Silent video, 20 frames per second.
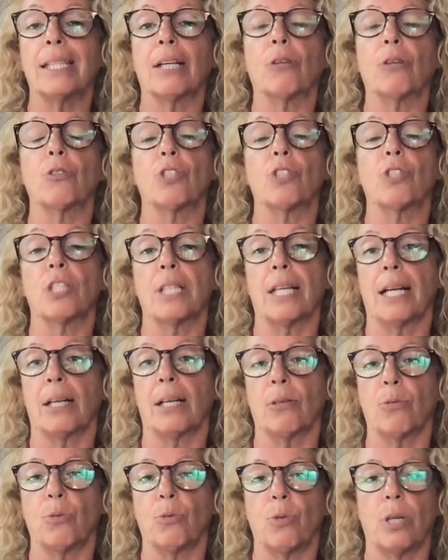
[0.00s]
da
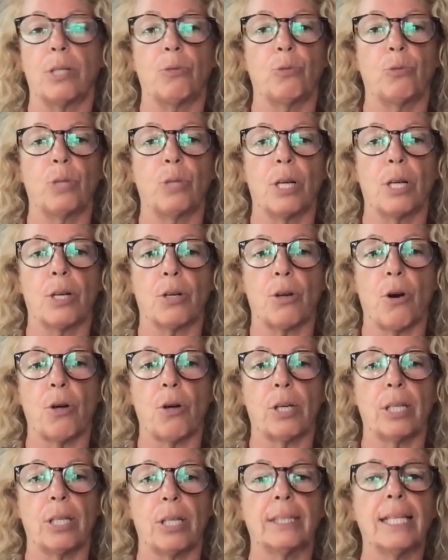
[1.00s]
considerare un, un
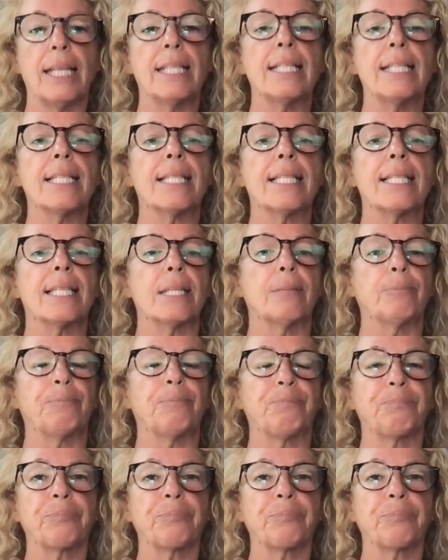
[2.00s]
errore. Se inizi